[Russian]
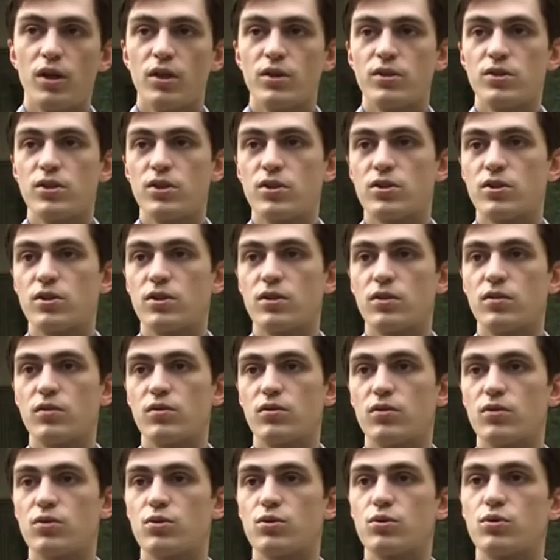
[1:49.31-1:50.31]
Естественно,
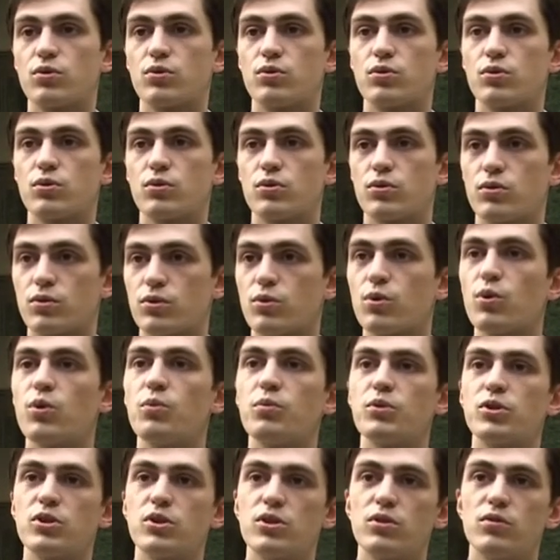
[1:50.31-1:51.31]

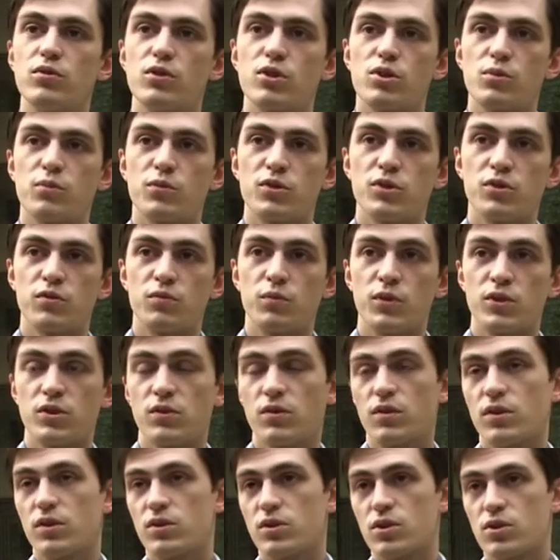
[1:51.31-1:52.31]
стоимость недвижимости в
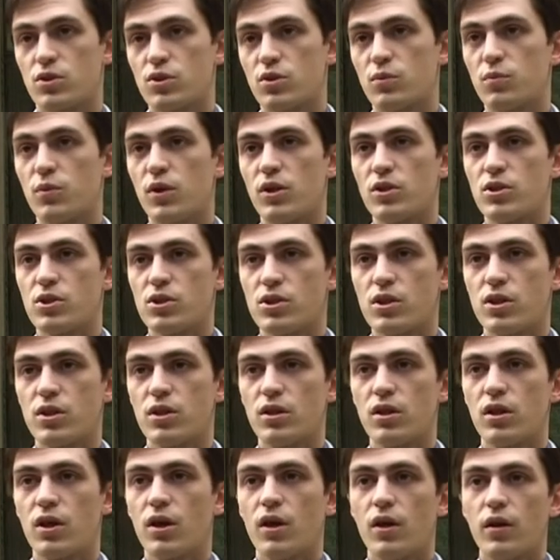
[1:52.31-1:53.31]
Москве достаточно
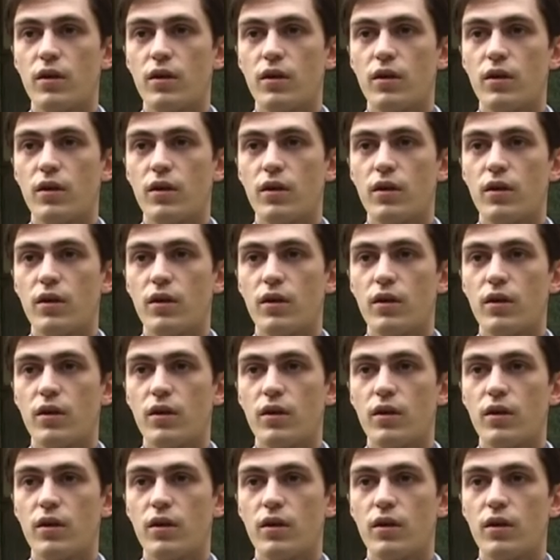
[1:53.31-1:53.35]
большая,